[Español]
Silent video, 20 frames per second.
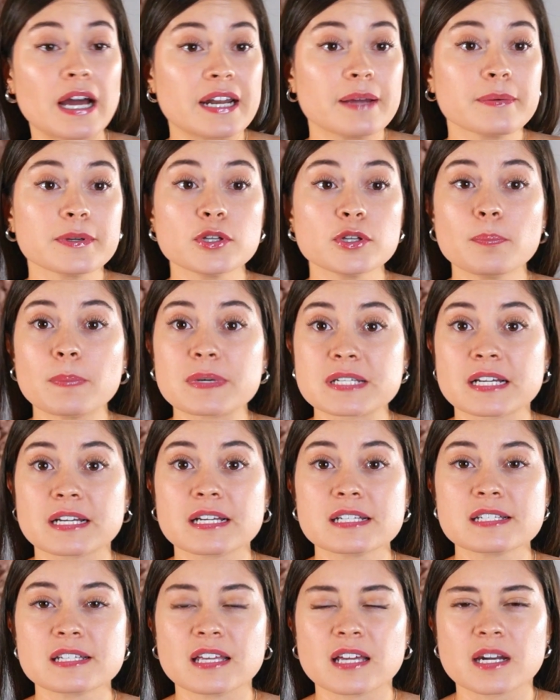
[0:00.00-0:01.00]
Han habido
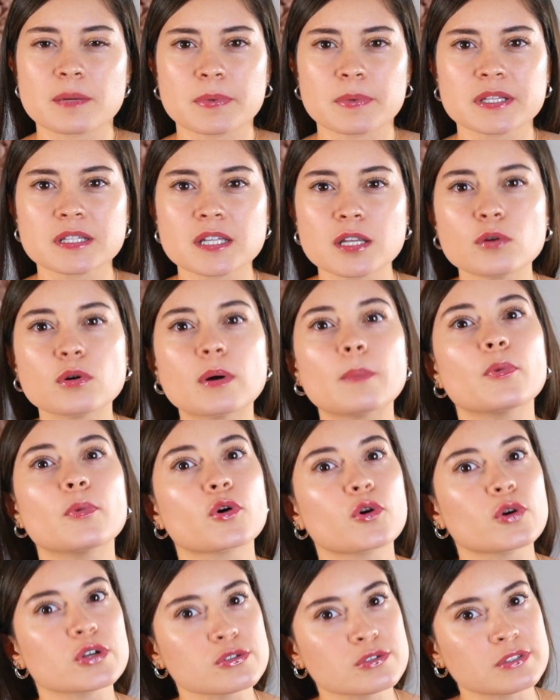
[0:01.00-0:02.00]
pasajes que de repente digo, ¿a
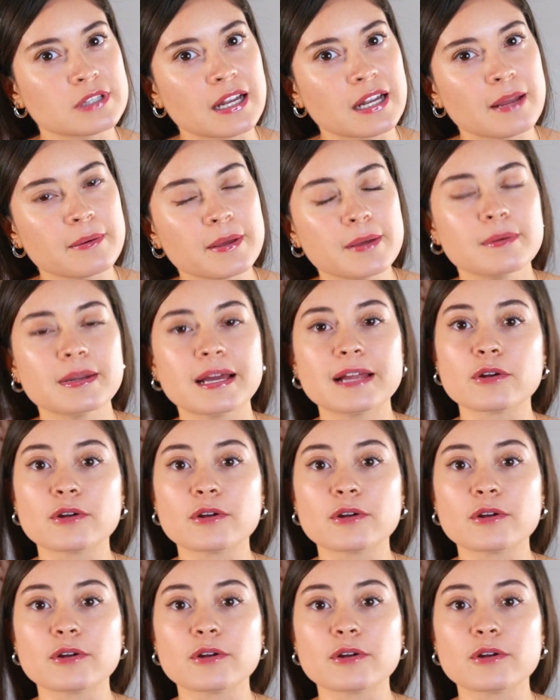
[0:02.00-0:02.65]
poco eso está en la Biblia?